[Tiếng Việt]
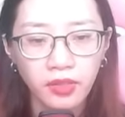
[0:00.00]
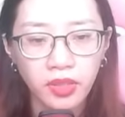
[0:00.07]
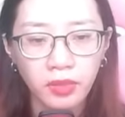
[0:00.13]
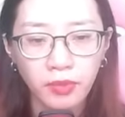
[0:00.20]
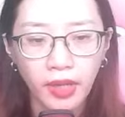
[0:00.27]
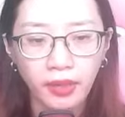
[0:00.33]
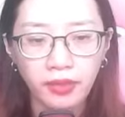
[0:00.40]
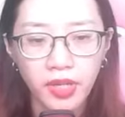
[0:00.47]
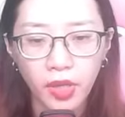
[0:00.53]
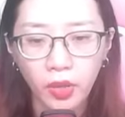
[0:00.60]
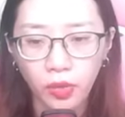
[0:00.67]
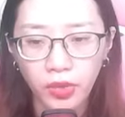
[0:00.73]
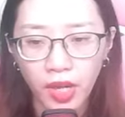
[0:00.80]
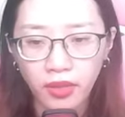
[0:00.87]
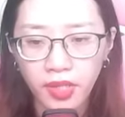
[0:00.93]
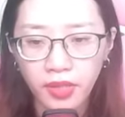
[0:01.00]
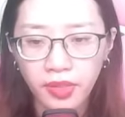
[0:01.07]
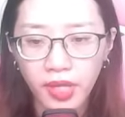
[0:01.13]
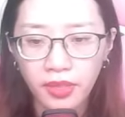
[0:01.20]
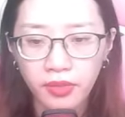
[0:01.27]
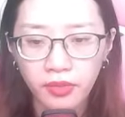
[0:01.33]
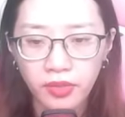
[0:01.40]
gương mặt đều đỏ lên
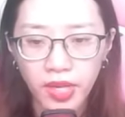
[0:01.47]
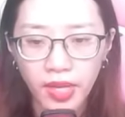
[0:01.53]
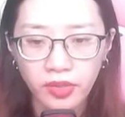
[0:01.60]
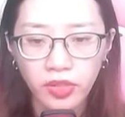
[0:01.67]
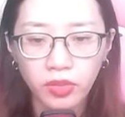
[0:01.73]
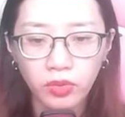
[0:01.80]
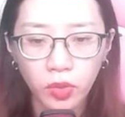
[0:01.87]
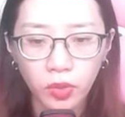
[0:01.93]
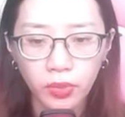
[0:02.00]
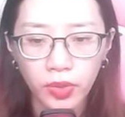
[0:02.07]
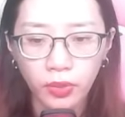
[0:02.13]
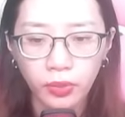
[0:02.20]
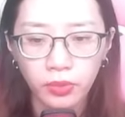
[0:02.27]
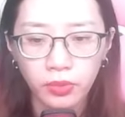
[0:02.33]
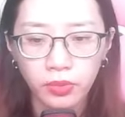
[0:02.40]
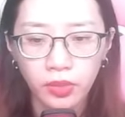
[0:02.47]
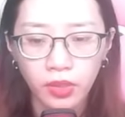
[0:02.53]
hết ra sức thúc giục.